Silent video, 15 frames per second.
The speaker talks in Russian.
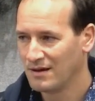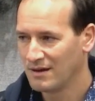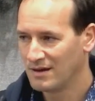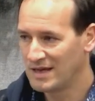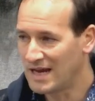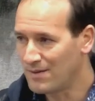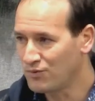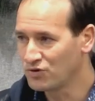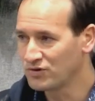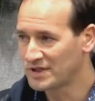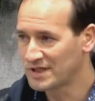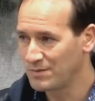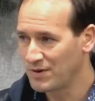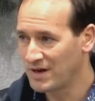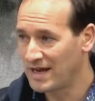Я буду
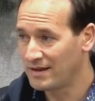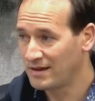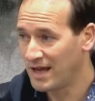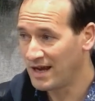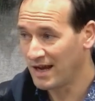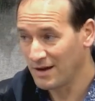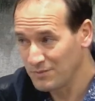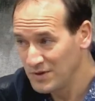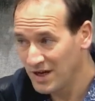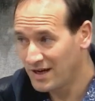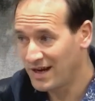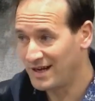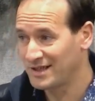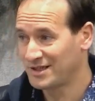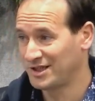собирать так, как мне
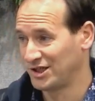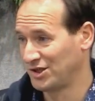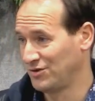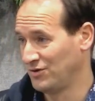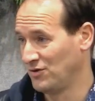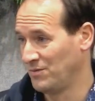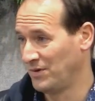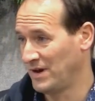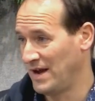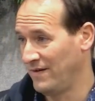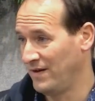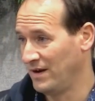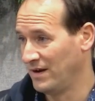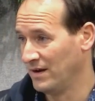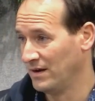кажется, что оно
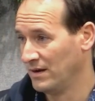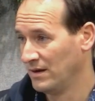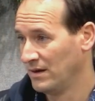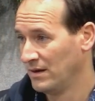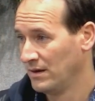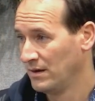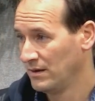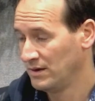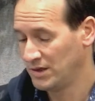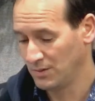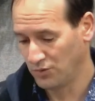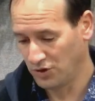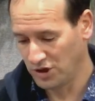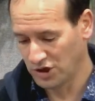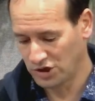правильно.
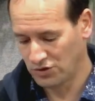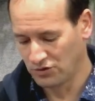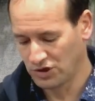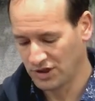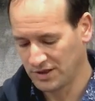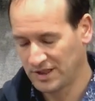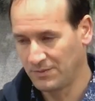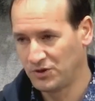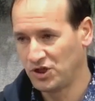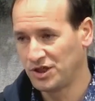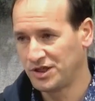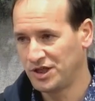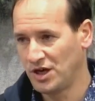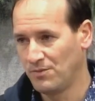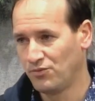Тем более, что уже
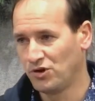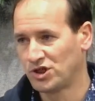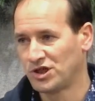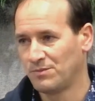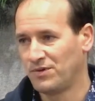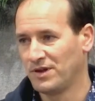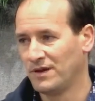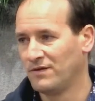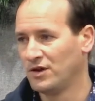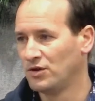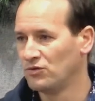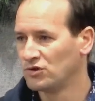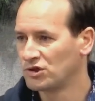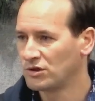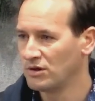запчастей больше половины
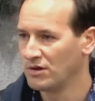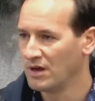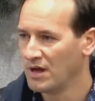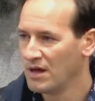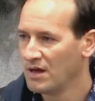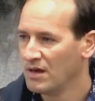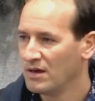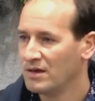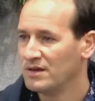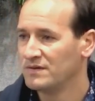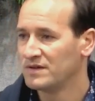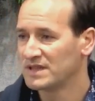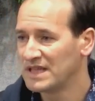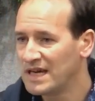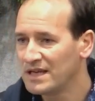ушло. И
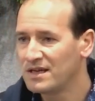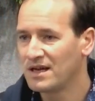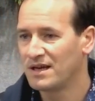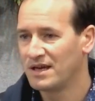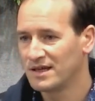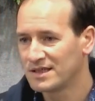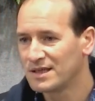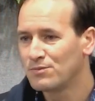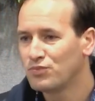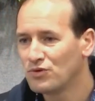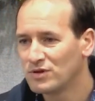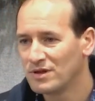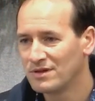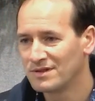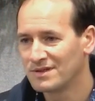вы знаете, как я
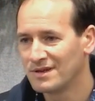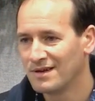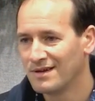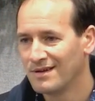запутался –